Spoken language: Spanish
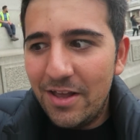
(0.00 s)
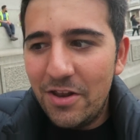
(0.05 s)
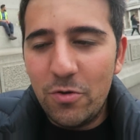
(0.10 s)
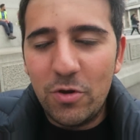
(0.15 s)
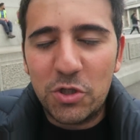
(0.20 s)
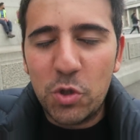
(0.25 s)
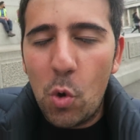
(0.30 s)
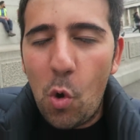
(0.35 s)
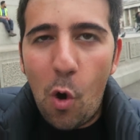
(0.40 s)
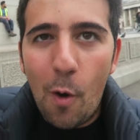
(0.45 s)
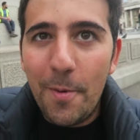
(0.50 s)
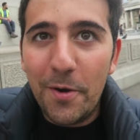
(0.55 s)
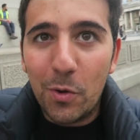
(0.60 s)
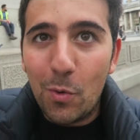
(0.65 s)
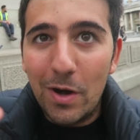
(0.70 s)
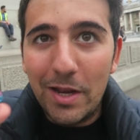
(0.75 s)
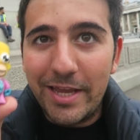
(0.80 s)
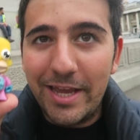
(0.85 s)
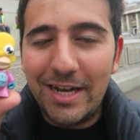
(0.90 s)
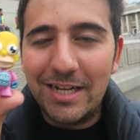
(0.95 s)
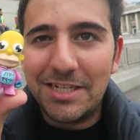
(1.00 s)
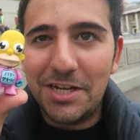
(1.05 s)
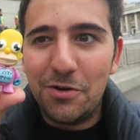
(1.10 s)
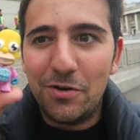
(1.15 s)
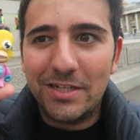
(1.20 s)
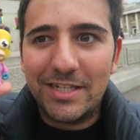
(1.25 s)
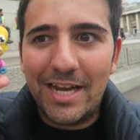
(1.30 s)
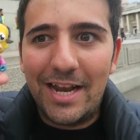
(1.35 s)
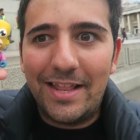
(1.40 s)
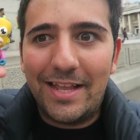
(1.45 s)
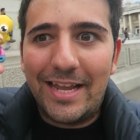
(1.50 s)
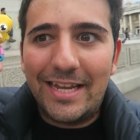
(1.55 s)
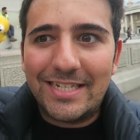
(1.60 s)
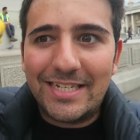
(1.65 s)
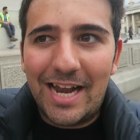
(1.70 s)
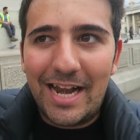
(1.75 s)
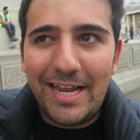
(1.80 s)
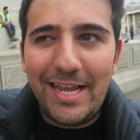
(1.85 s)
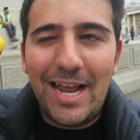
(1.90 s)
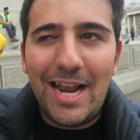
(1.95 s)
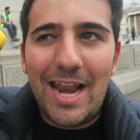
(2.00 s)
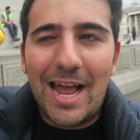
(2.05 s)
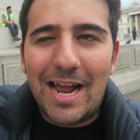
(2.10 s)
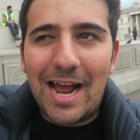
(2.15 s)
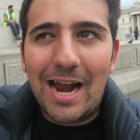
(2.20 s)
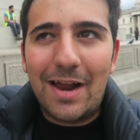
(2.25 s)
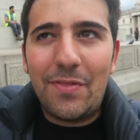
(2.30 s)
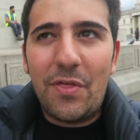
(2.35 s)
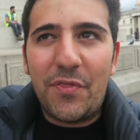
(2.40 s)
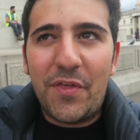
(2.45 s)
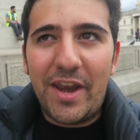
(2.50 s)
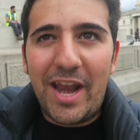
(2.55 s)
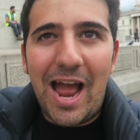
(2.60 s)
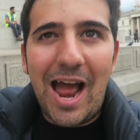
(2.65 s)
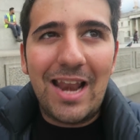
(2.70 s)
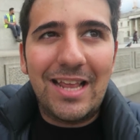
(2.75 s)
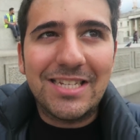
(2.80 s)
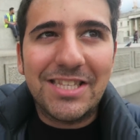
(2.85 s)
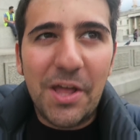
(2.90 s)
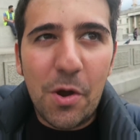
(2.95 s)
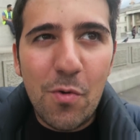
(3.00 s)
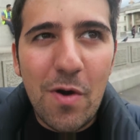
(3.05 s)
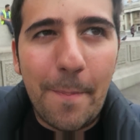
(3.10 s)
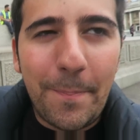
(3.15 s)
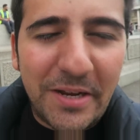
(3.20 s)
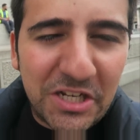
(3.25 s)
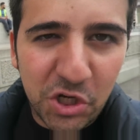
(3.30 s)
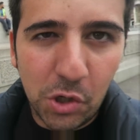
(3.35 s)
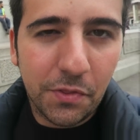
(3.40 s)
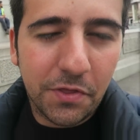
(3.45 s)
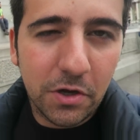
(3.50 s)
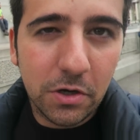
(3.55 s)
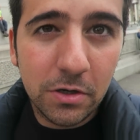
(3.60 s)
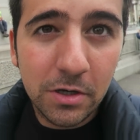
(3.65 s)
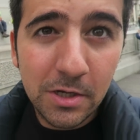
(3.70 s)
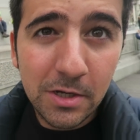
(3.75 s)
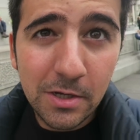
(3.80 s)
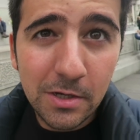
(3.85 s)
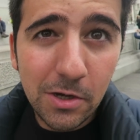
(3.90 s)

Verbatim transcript: no es un Homer cualquiera, sino es el que salía en la caja de cereales de un episodio.